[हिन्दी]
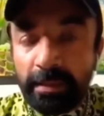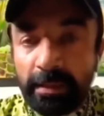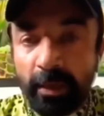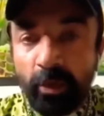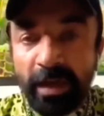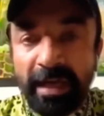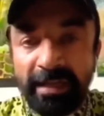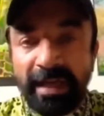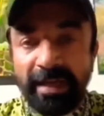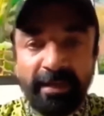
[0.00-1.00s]
तेरे को क्या
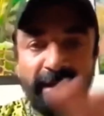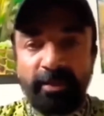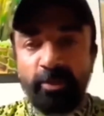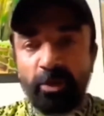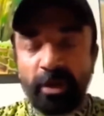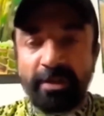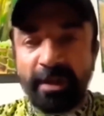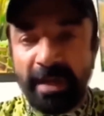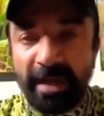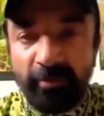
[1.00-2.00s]
लगता है ये टिकटॉकर
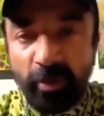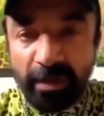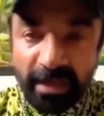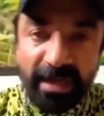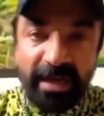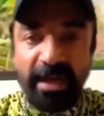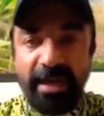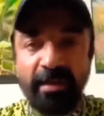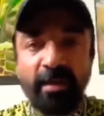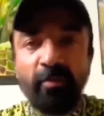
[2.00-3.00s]
सब है वो अकेले
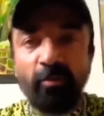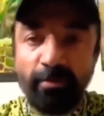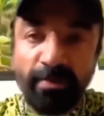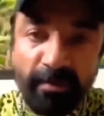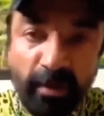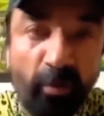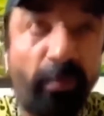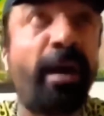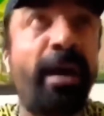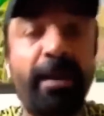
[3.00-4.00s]
है वो
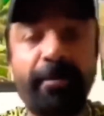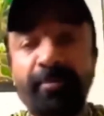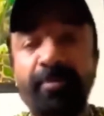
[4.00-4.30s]
बेवकूफ़ है